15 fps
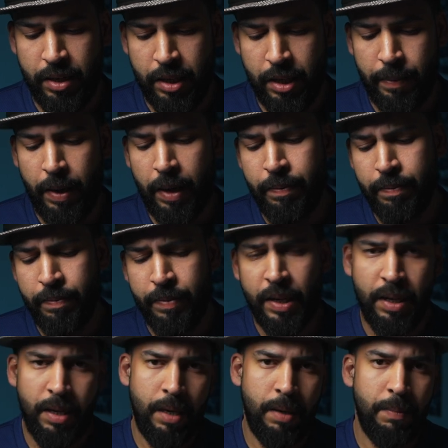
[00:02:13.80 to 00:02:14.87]
تمام
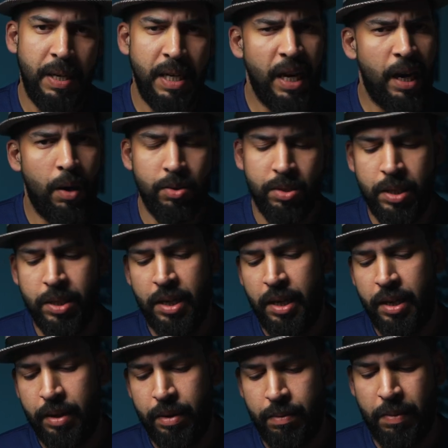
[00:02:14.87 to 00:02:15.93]
190
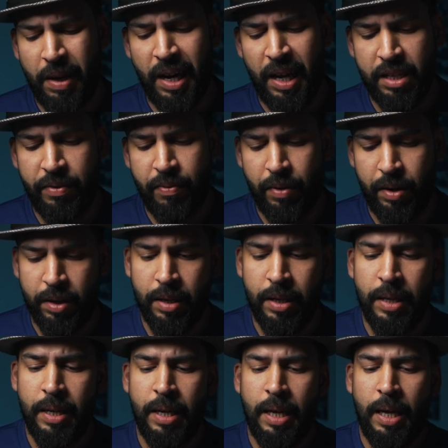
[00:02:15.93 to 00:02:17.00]
او ما راح تفرق
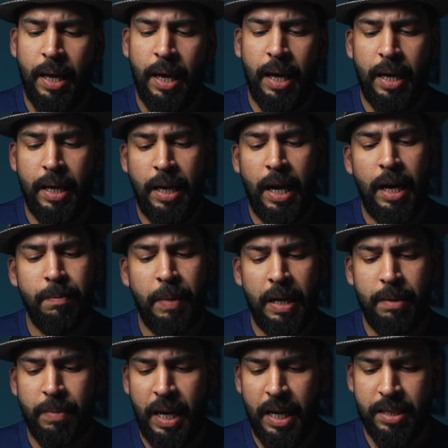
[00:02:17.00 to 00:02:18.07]
الان
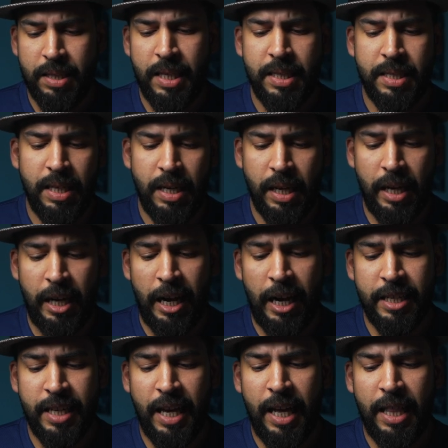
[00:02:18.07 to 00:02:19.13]
بعد ما حطيت
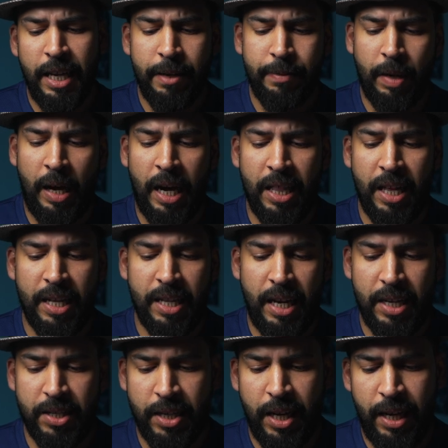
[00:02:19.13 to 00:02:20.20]
الخيارات هذه راح اضغط
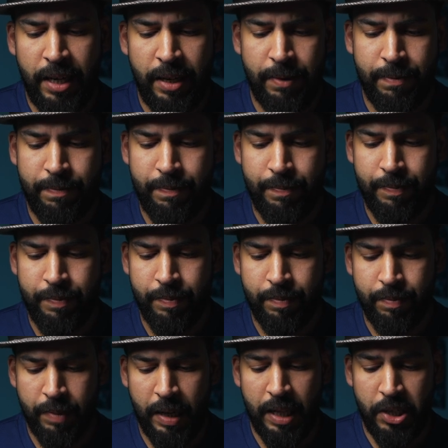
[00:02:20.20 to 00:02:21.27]
على صح
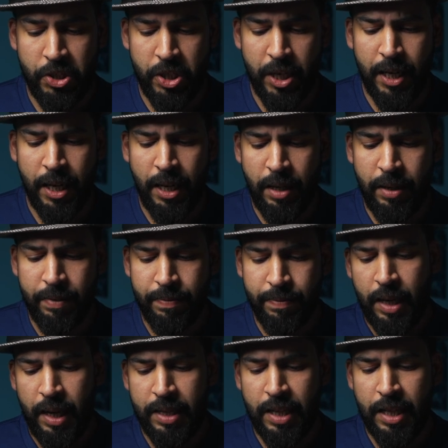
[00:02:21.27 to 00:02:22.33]
هذا الشكل
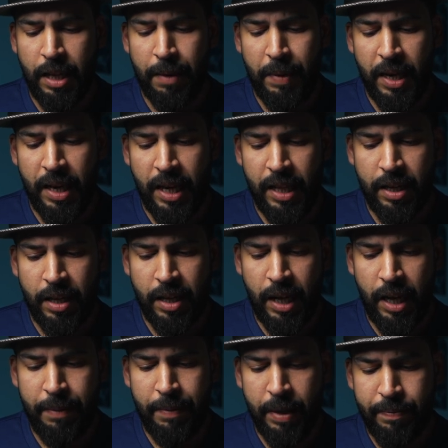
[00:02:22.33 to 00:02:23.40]
حتطلع معي هذه
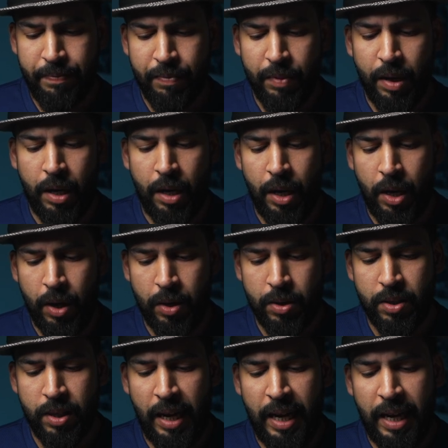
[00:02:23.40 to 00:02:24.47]
القائمة
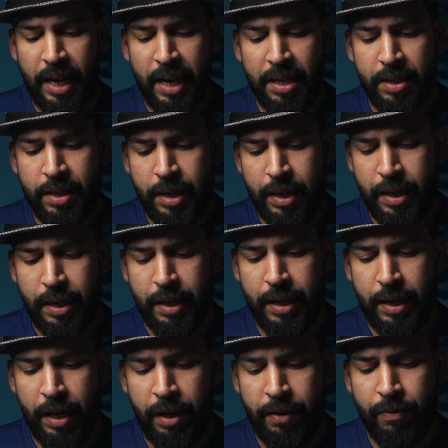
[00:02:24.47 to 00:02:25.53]
احط على
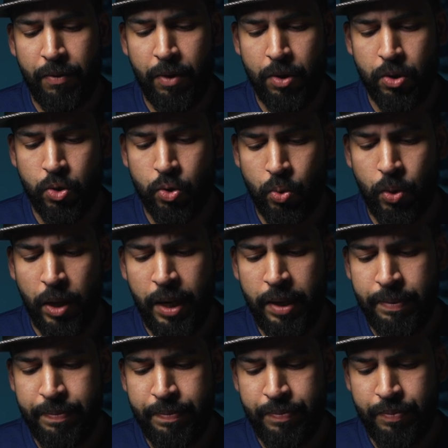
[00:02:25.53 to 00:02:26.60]
آه، حفظ
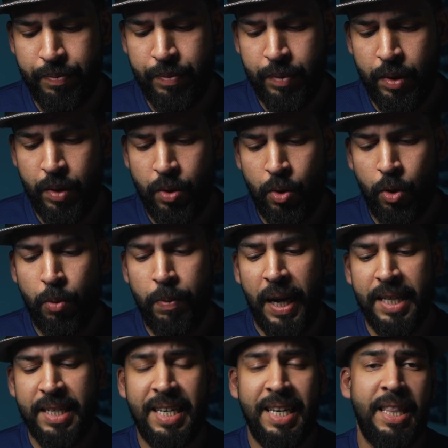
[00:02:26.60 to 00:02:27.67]
الصورة
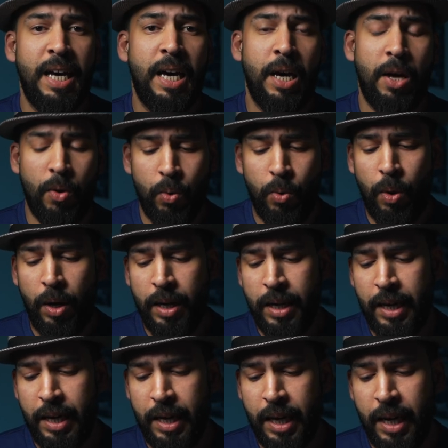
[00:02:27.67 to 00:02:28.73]
وبعد كذا اروح
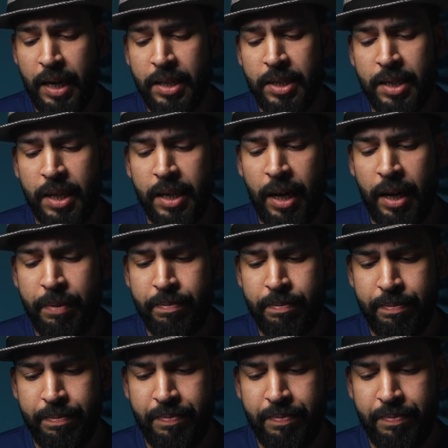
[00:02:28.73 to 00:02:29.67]
لانستغرام